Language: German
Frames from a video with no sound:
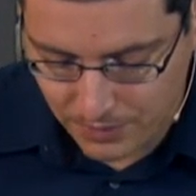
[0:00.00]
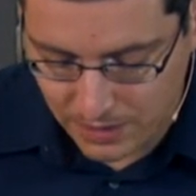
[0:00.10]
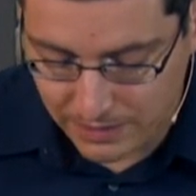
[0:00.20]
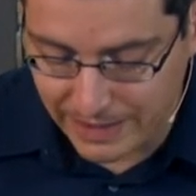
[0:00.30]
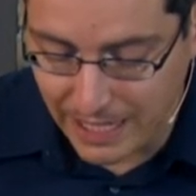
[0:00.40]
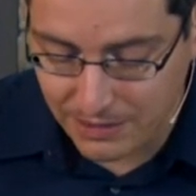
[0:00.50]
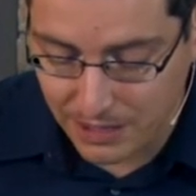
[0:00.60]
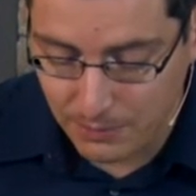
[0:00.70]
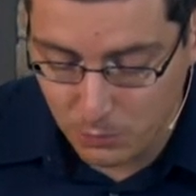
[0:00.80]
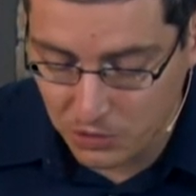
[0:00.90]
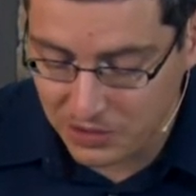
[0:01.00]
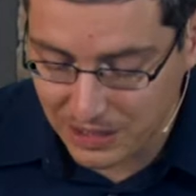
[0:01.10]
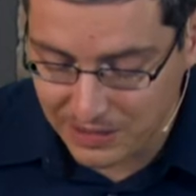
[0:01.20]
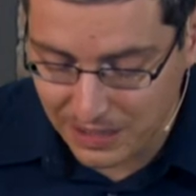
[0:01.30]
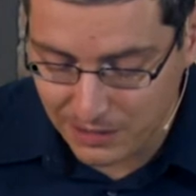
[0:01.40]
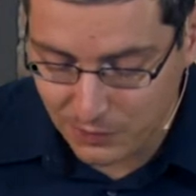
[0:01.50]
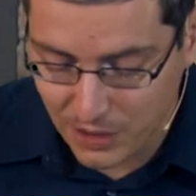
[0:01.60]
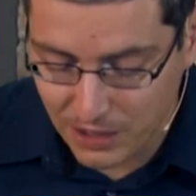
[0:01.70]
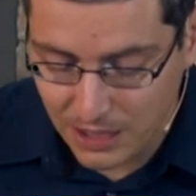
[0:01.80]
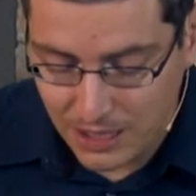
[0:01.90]
Danach nahm Mose das alles
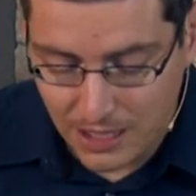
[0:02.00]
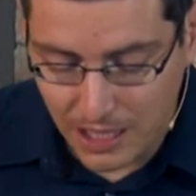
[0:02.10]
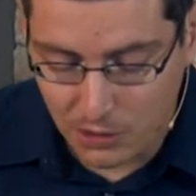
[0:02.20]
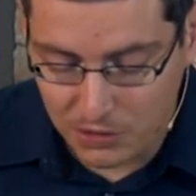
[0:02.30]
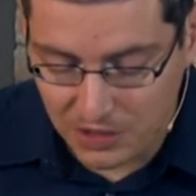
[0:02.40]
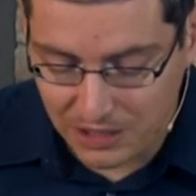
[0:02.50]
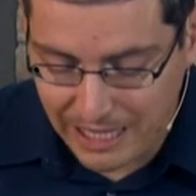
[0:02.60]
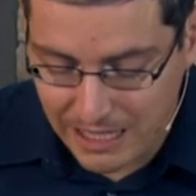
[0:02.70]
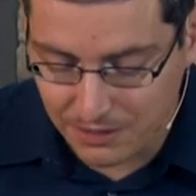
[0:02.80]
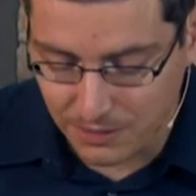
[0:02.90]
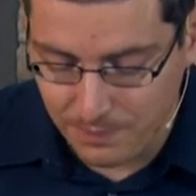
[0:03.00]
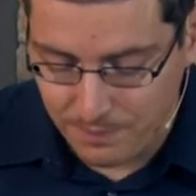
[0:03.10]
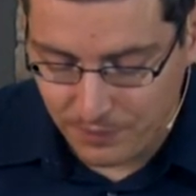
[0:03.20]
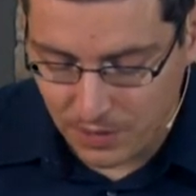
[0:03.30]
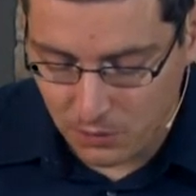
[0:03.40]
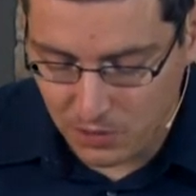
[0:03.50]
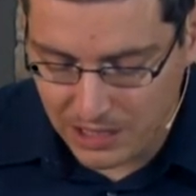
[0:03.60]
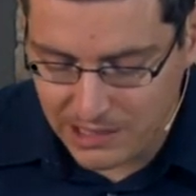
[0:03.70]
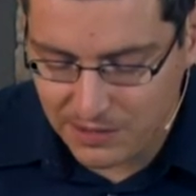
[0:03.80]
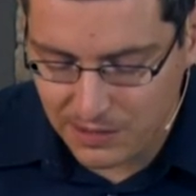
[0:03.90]
wieder aus ihren Händen und
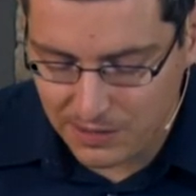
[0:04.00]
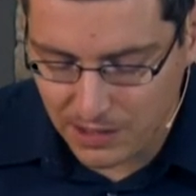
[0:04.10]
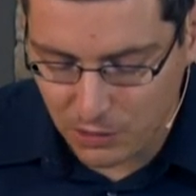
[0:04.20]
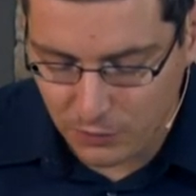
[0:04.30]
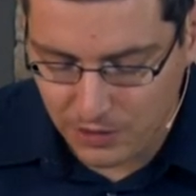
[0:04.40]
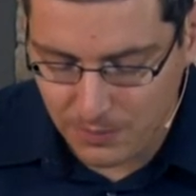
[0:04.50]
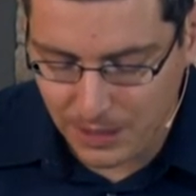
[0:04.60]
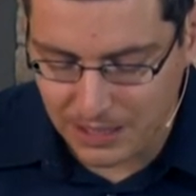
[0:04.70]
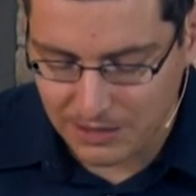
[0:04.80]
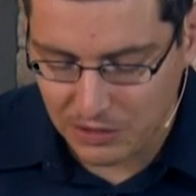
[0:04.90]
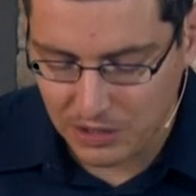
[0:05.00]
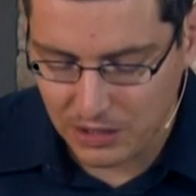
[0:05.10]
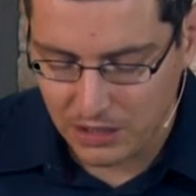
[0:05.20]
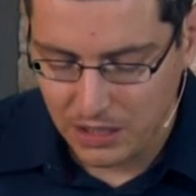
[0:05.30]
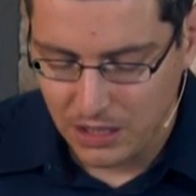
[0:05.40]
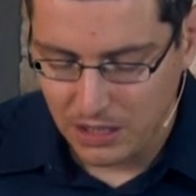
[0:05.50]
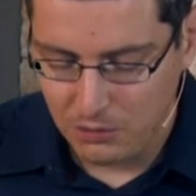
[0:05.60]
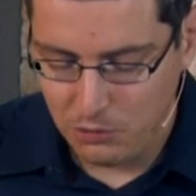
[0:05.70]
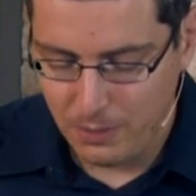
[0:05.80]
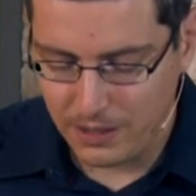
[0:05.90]
ließ es auf dem Altar
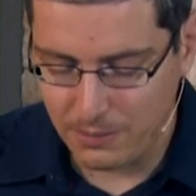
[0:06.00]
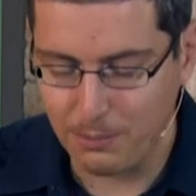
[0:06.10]
über dem